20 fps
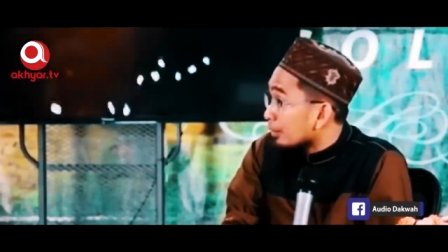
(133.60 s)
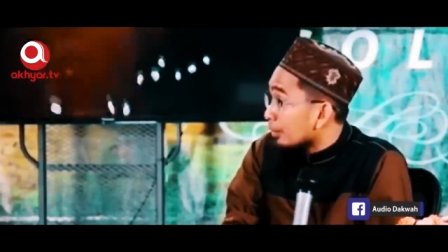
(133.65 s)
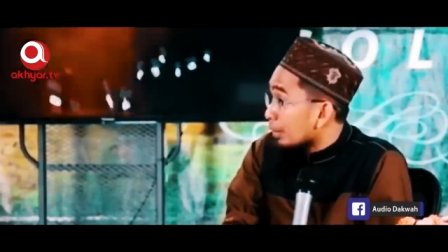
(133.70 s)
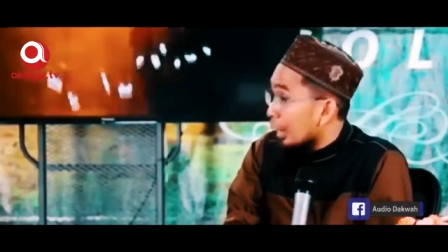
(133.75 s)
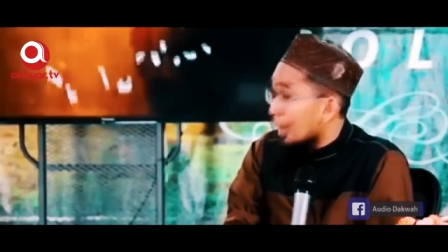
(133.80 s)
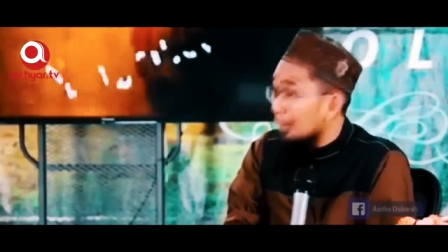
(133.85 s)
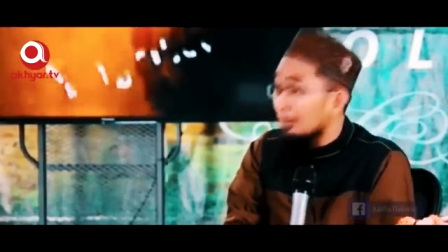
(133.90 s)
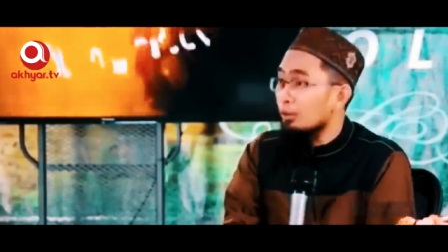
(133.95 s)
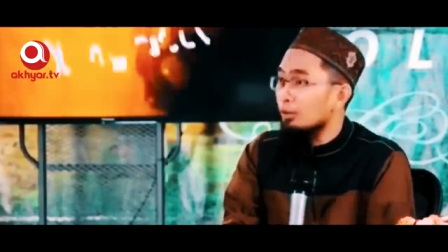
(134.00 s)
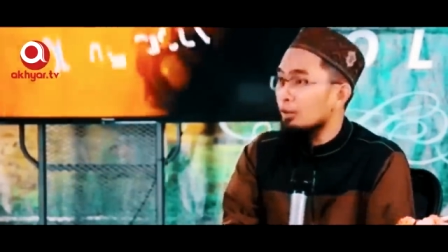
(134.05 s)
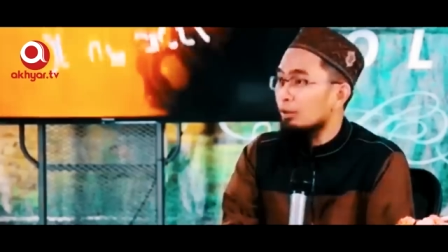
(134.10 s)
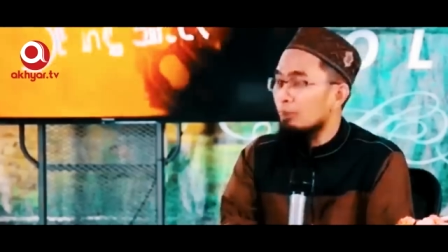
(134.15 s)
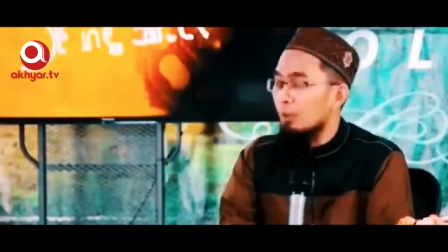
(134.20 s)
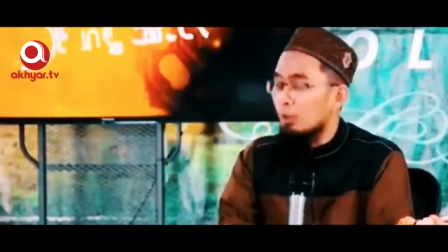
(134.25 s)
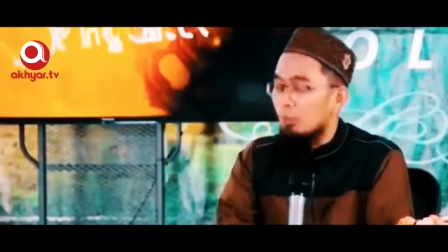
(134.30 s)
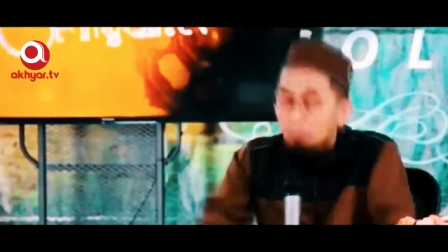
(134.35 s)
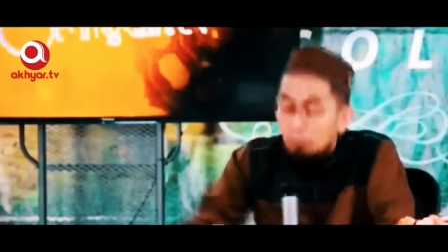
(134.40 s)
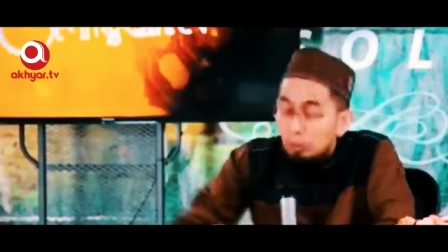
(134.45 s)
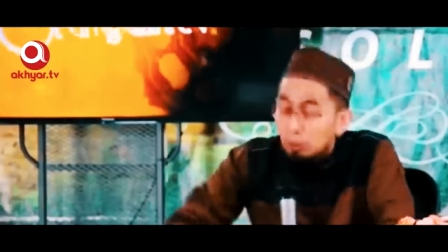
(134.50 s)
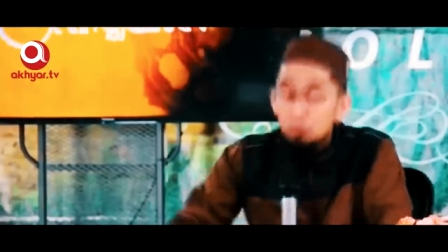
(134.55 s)
nggak ada orang
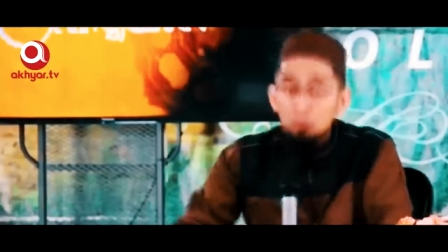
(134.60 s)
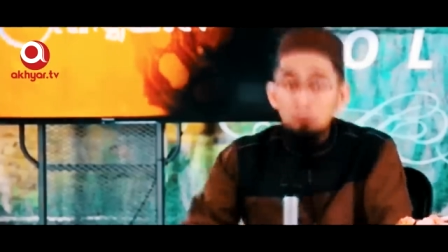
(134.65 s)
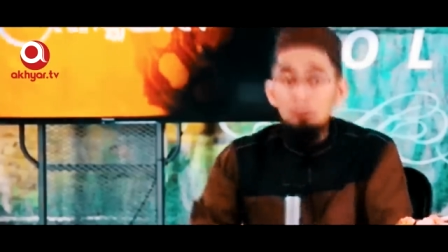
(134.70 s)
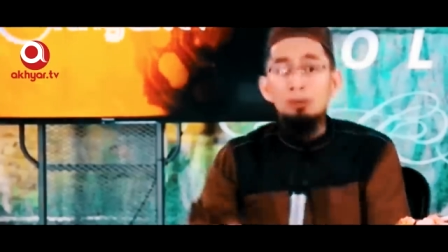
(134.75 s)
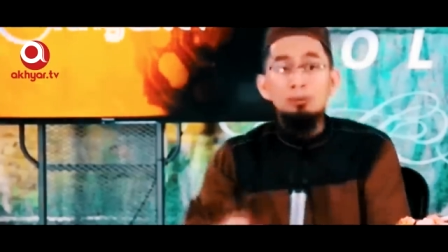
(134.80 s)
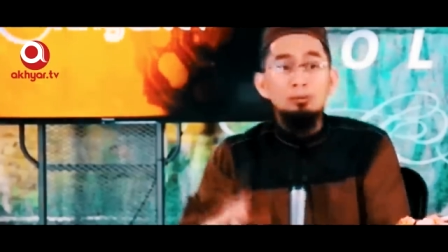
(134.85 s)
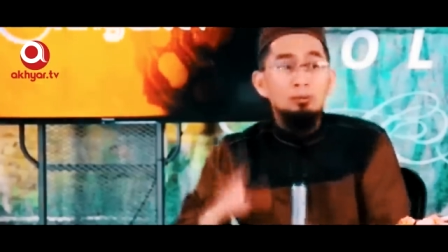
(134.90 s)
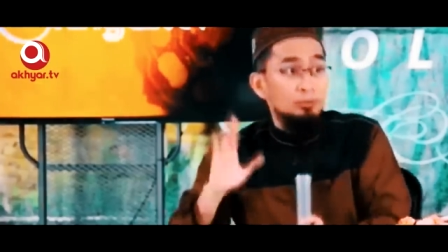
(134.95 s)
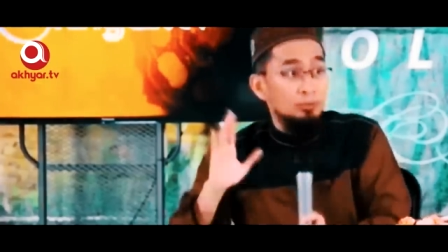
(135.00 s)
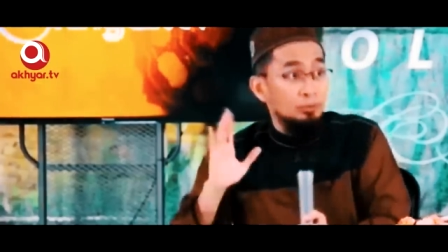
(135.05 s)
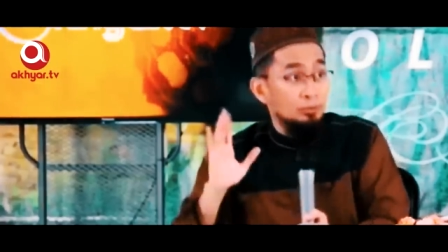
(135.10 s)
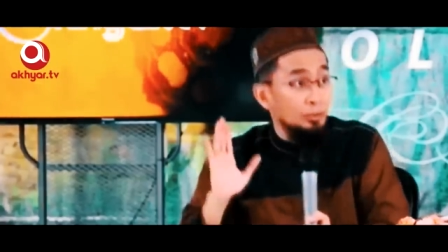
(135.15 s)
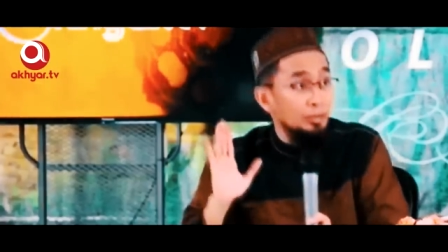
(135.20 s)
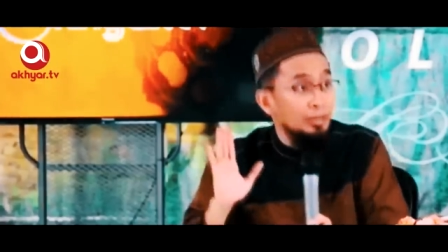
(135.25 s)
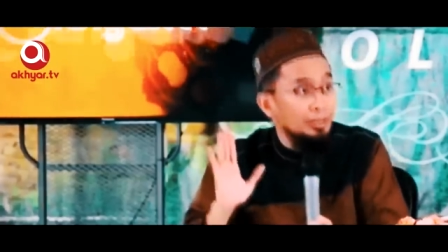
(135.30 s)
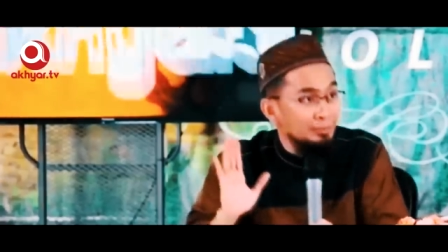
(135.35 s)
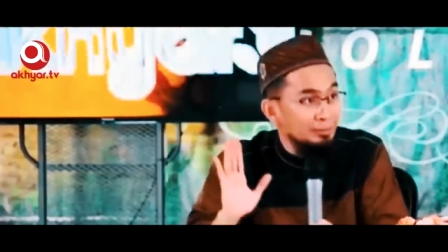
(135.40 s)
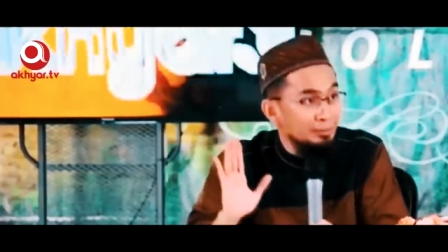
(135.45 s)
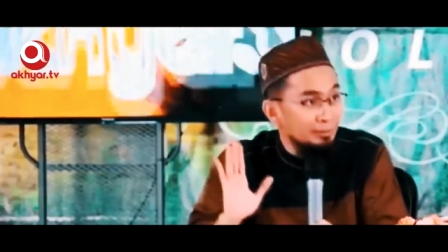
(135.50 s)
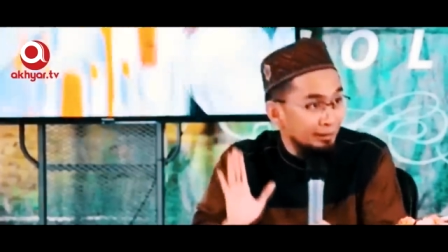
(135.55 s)
bangun, begitu bangun langsung
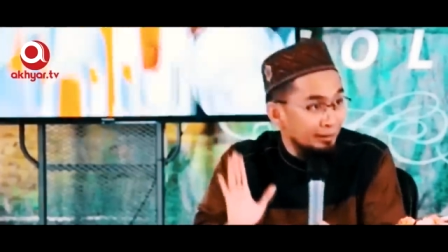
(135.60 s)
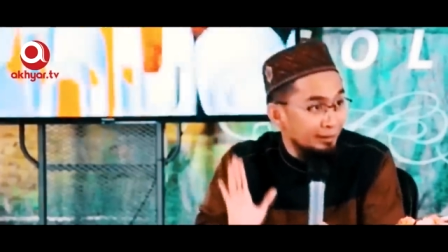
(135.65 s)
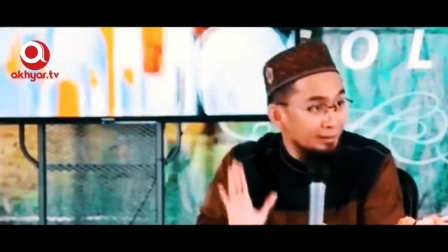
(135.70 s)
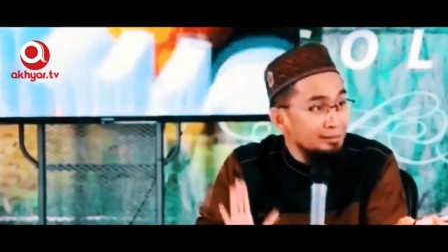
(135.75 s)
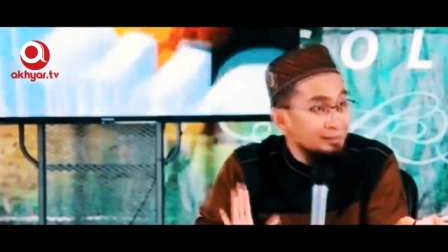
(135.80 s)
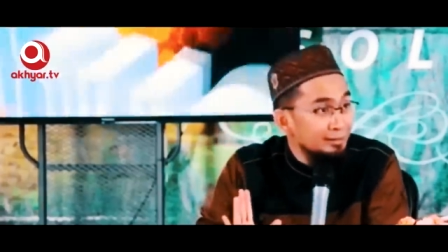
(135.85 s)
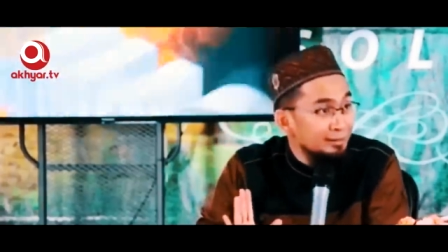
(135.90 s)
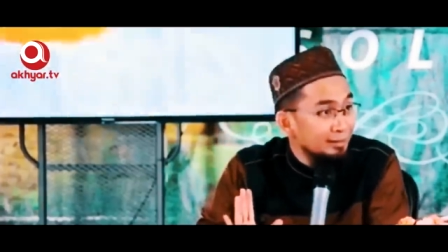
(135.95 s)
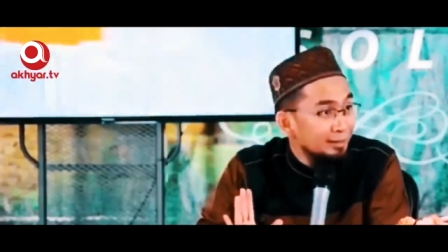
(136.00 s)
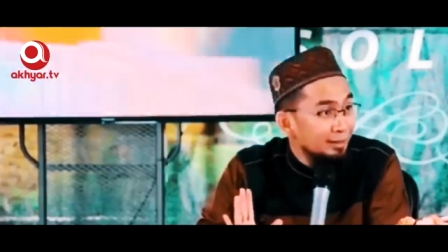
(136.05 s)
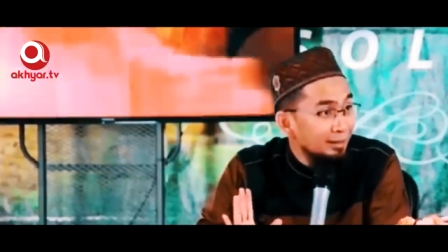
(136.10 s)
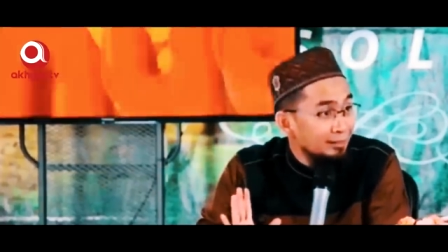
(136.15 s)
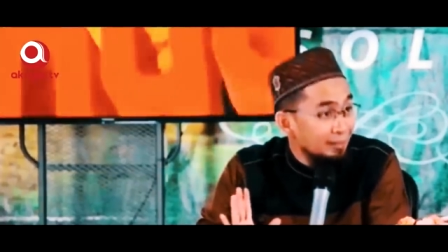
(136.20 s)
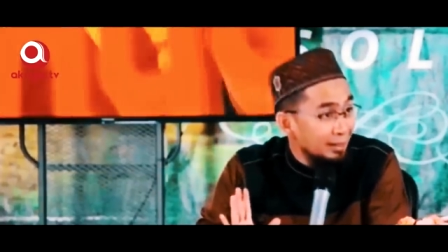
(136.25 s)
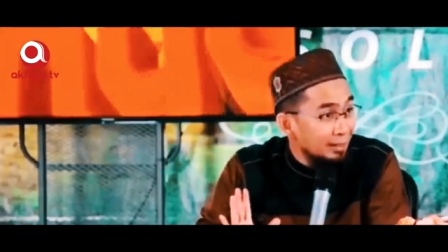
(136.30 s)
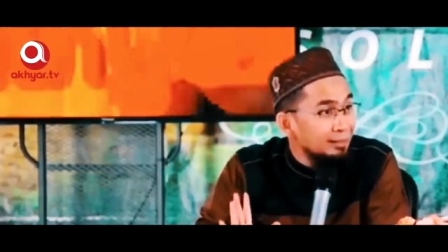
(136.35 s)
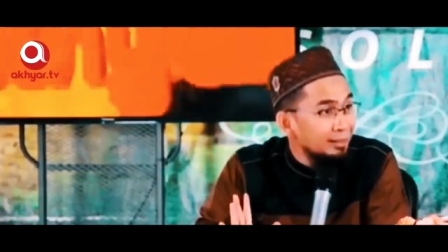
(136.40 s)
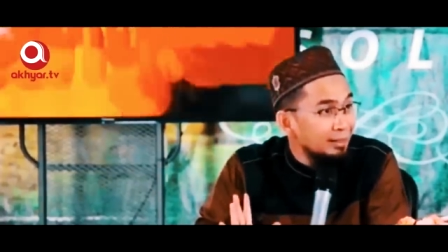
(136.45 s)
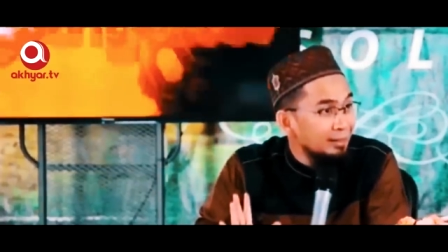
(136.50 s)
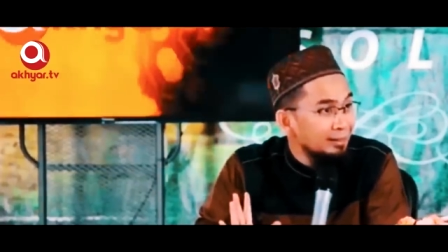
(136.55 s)
sholat misalnya kan? Kan
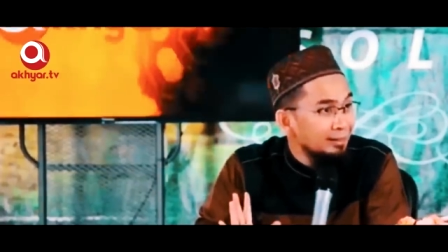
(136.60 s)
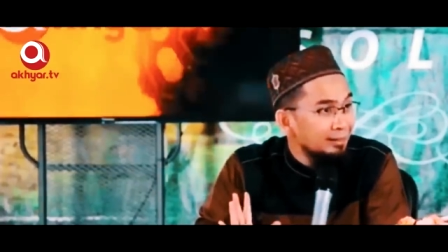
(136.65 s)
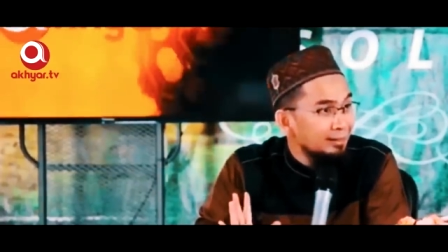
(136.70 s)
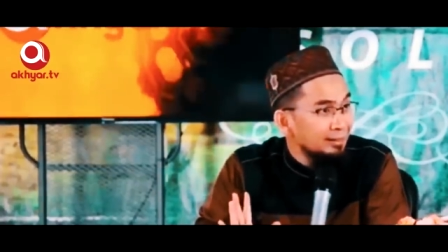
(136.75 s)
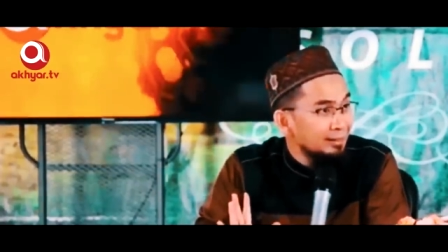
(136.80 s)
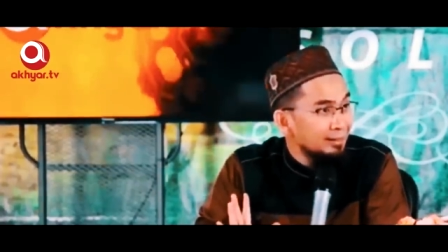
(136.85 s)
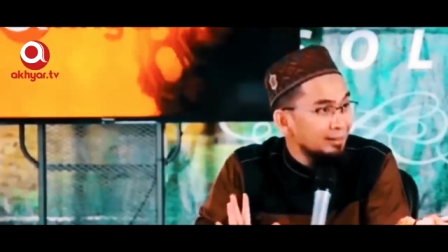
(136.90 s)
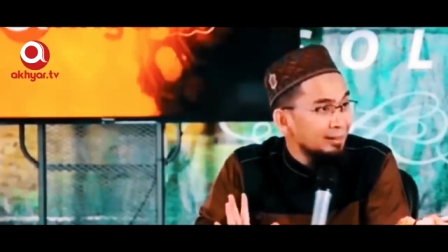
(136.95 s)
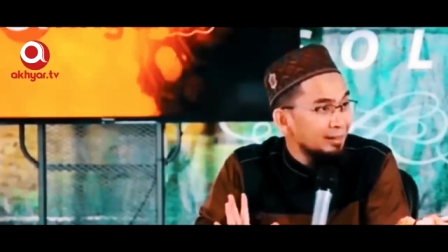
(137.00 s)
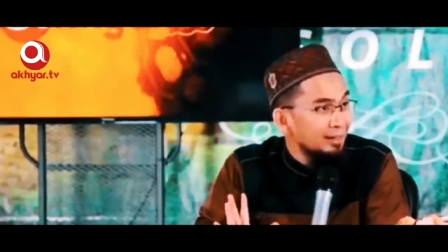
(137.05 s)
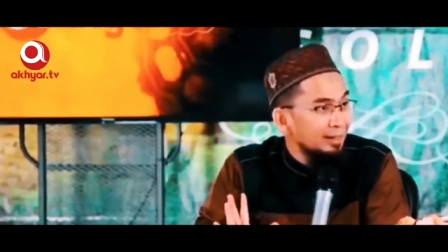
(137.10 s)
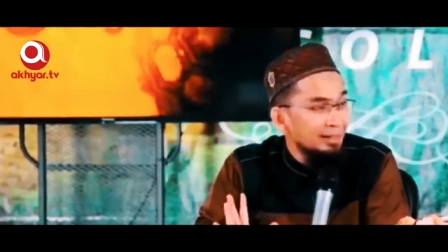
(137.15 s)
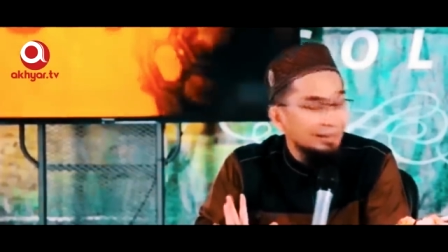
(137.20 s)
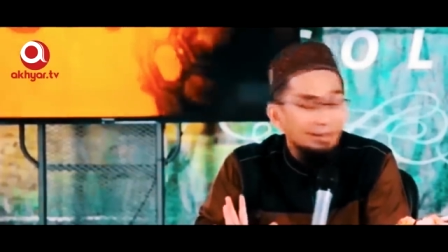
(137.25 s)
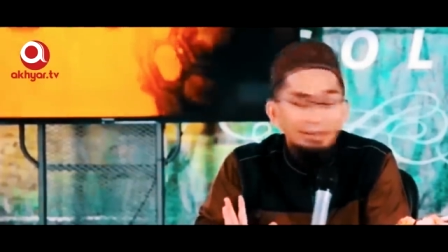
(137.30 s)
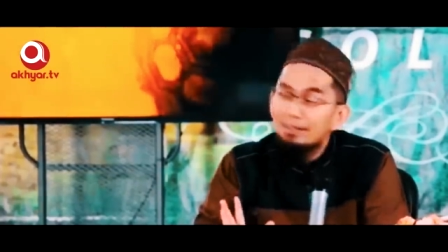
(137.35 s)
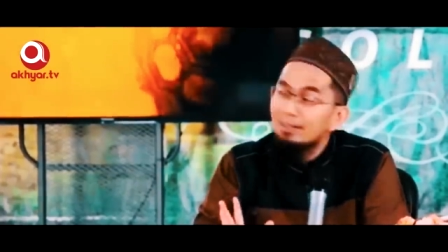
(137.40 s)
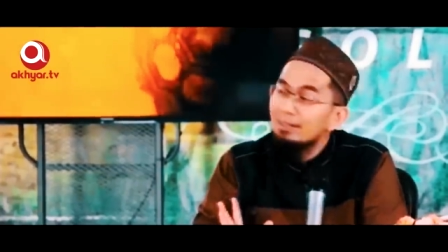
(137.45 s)
nggak ada. Ya.